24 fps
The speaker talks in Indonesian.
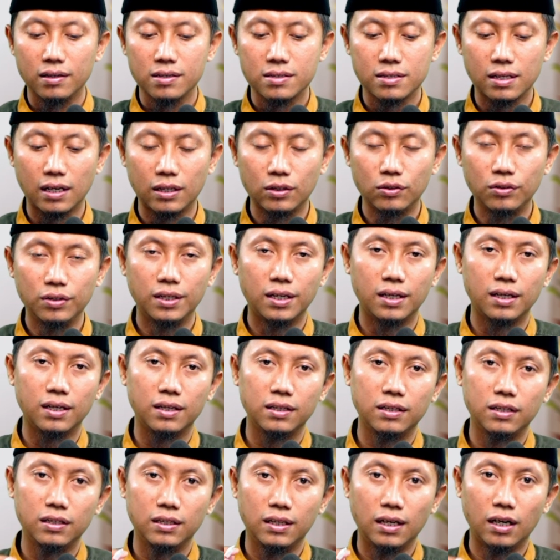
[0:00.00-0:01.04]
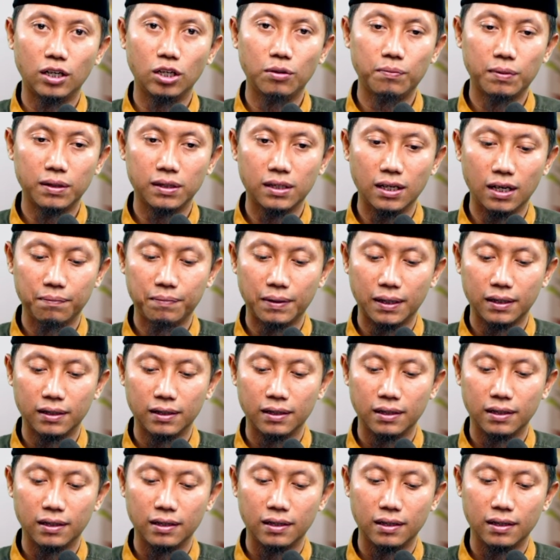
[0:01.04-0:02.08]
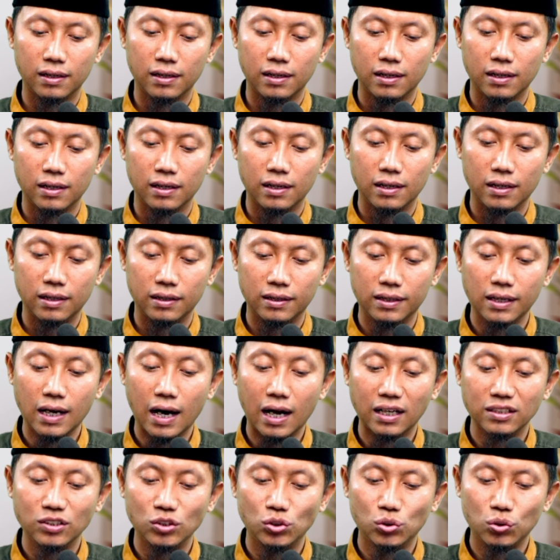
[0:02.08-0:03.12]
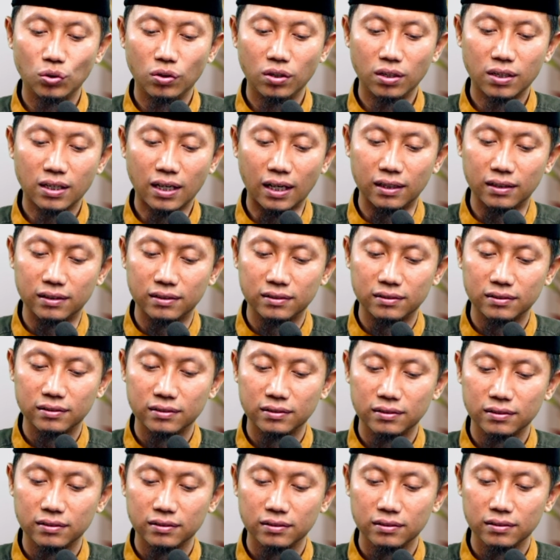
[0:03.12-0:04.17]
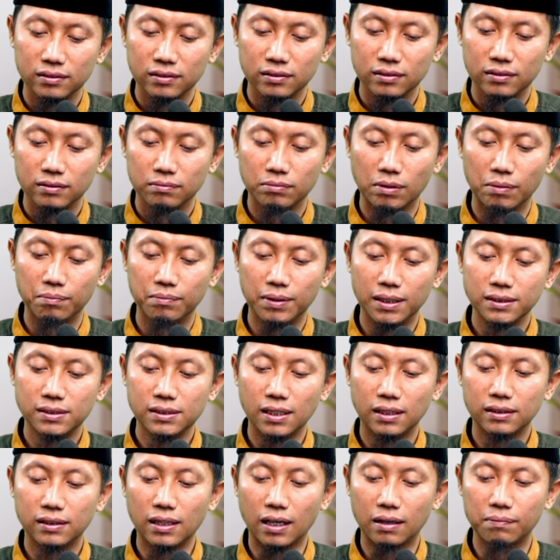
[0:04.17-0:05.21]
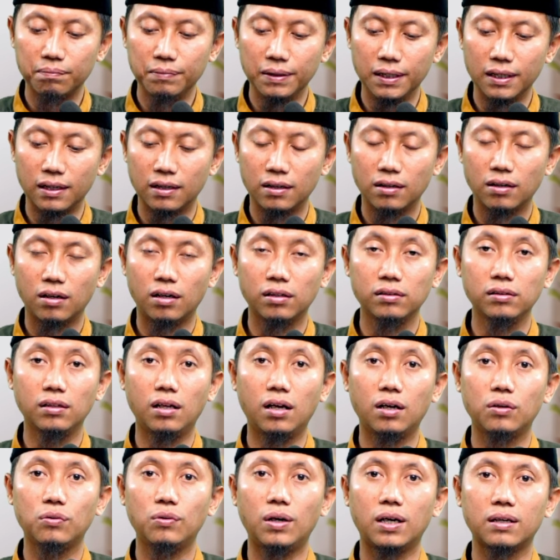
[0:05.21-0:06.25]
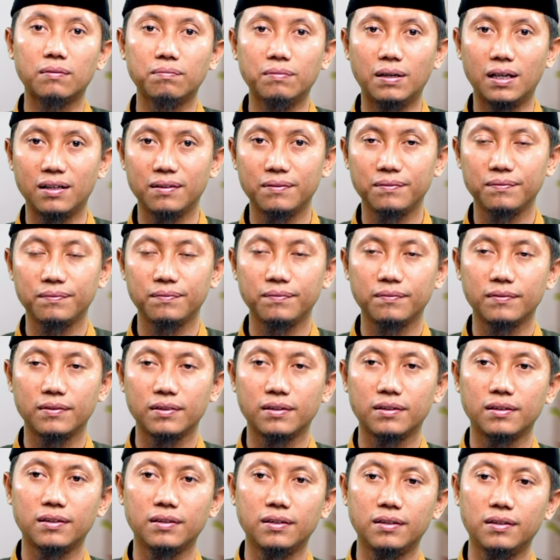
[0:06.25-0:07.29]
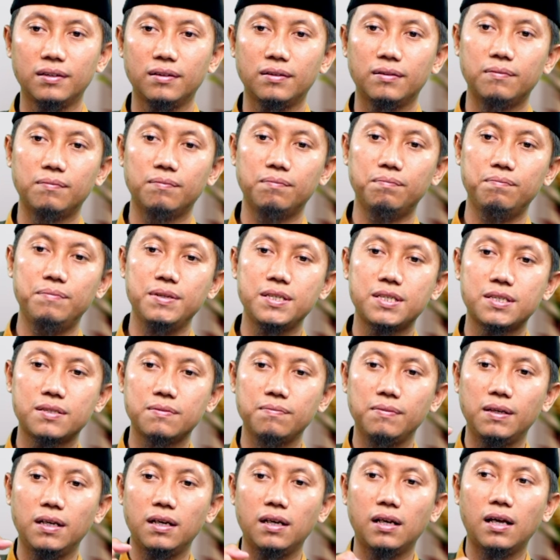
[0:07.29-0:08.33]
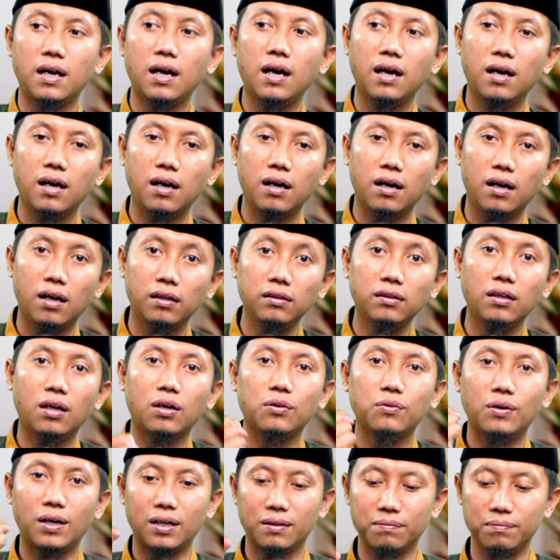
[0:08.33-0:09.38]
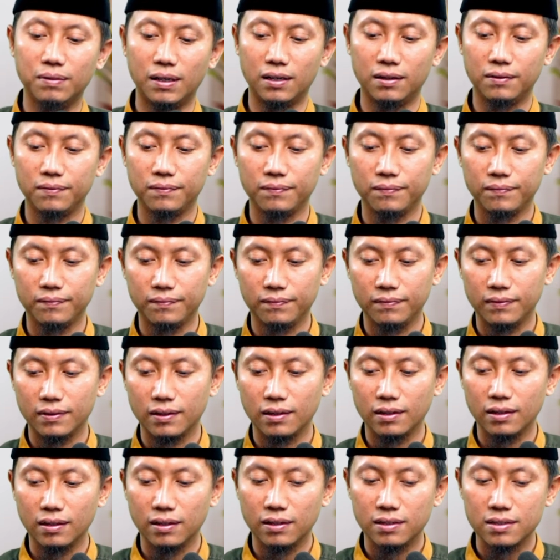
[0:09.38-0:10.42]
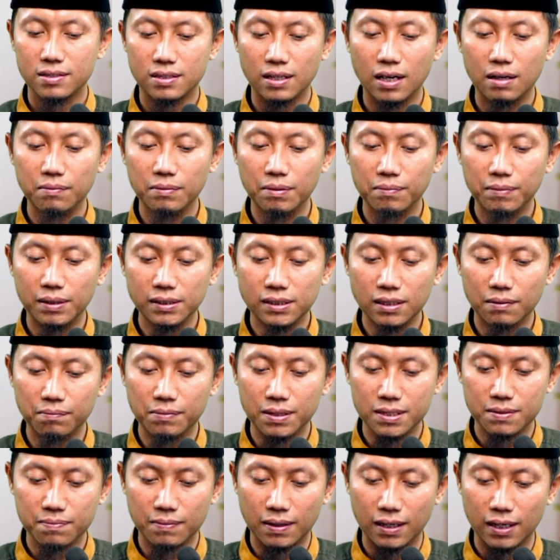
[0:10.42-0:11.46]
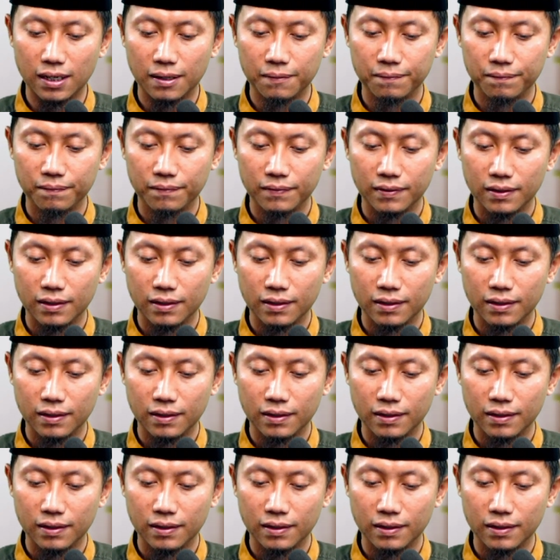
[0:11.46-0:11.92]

Selanjutnya yang nomor delapan Dianjurkan membaca takbir Allahu Akbar. Bismillah Allahu Akbar. Setelah membaca basmalah.